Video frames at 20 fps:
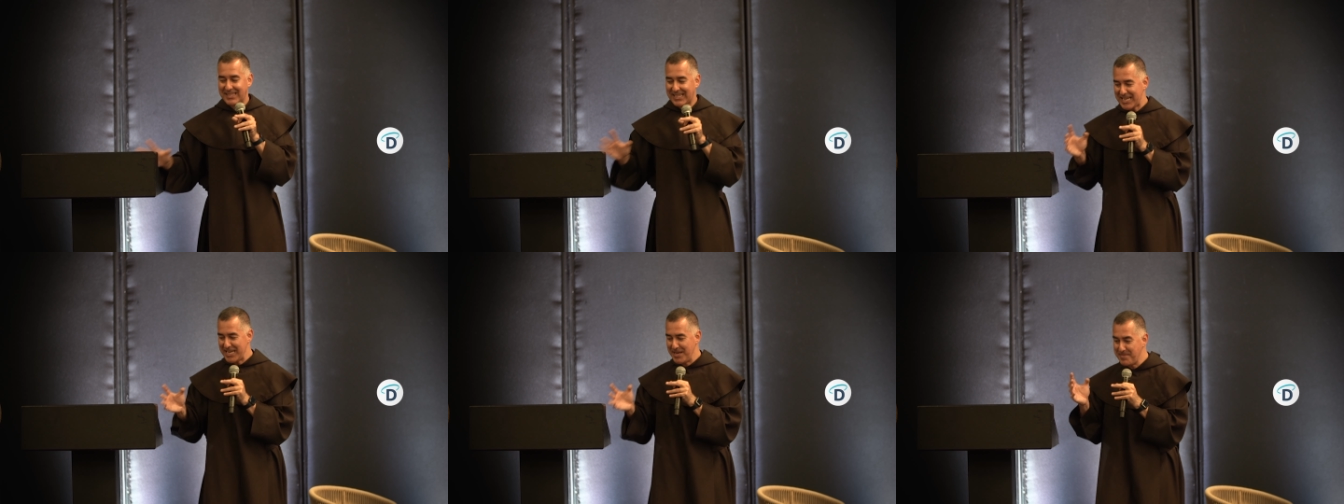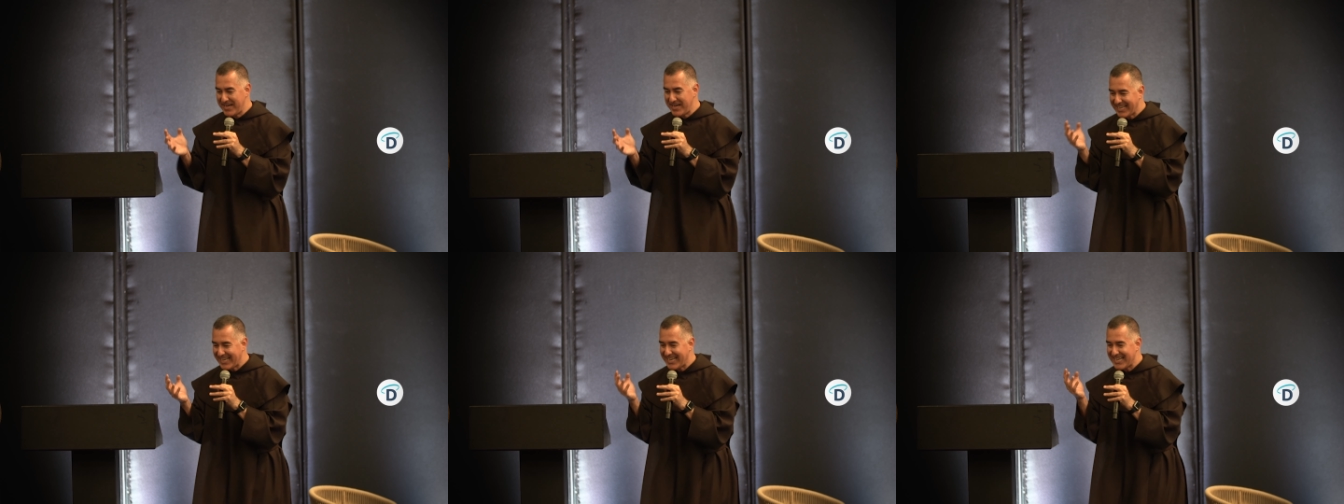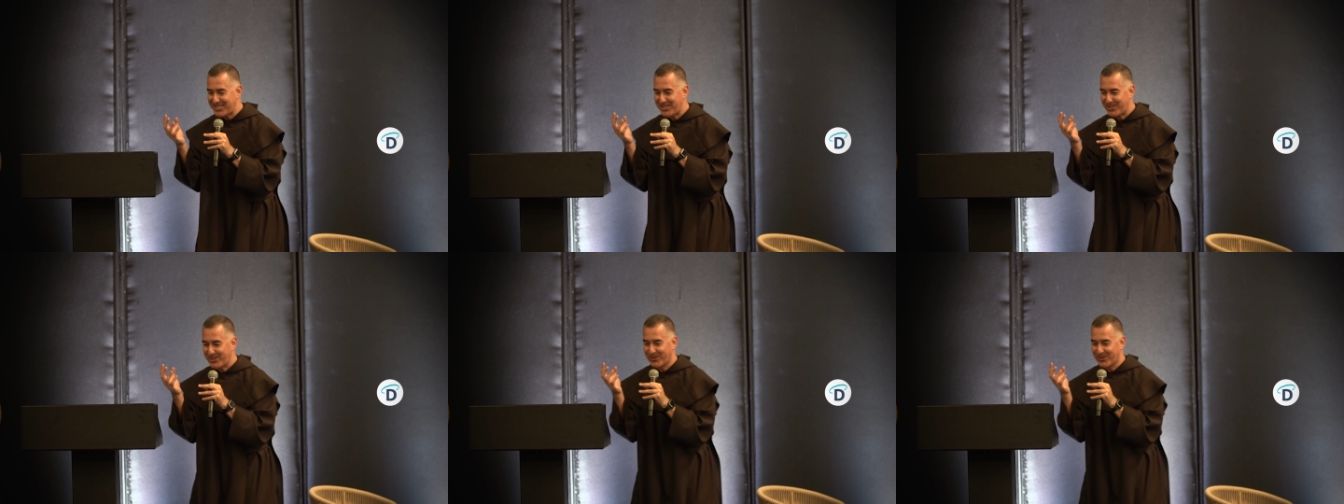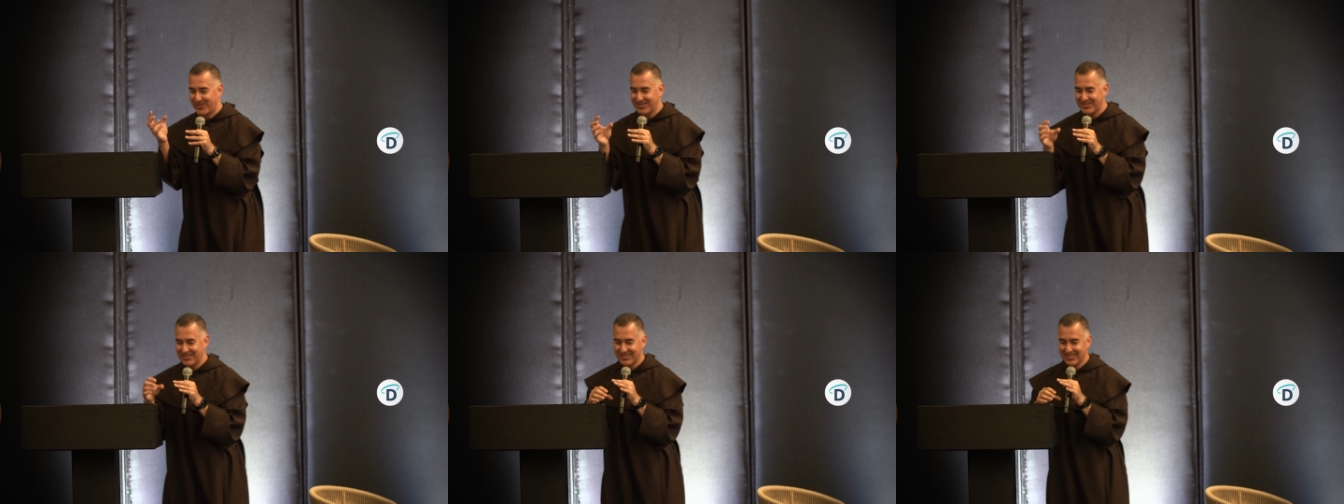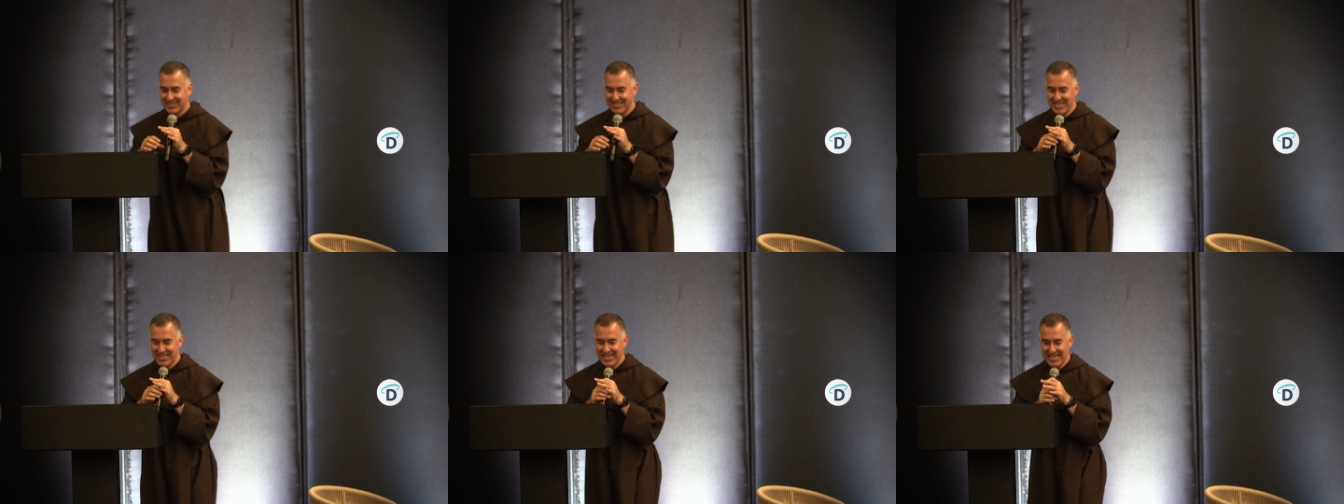Y miren esto,
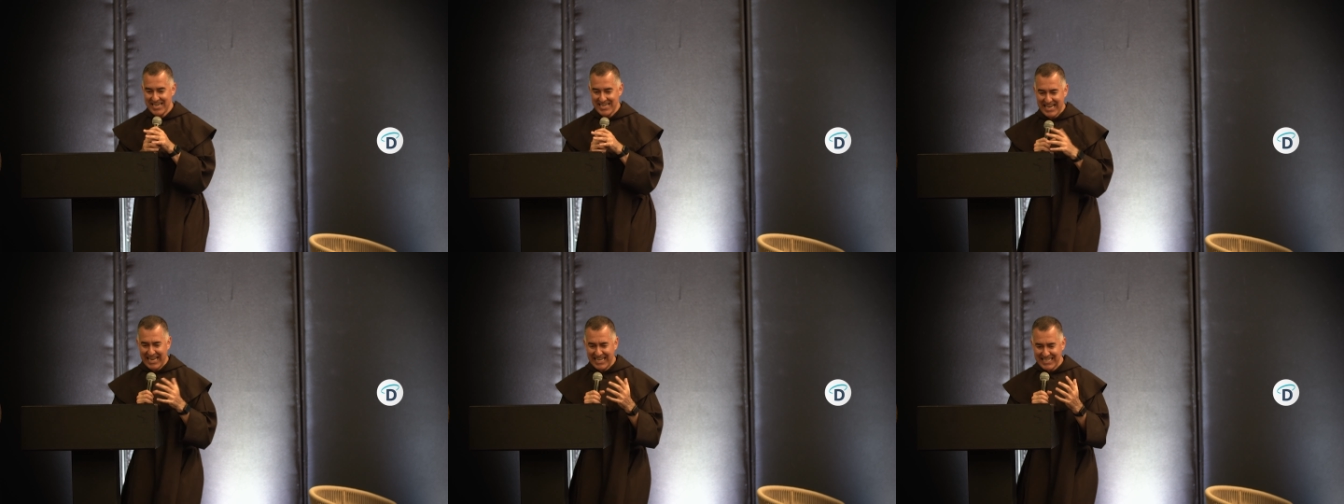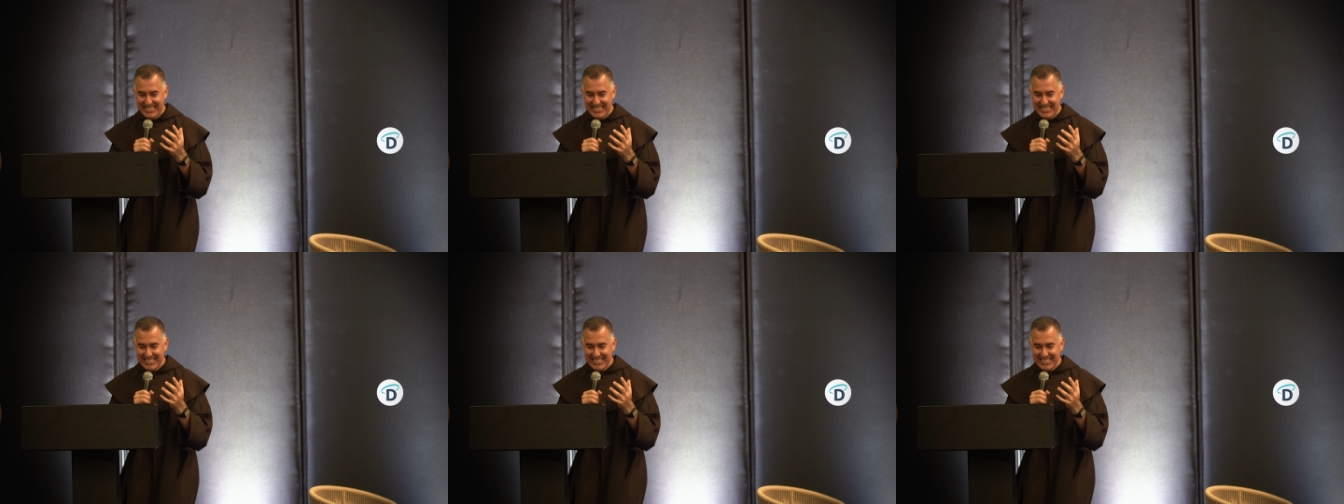y al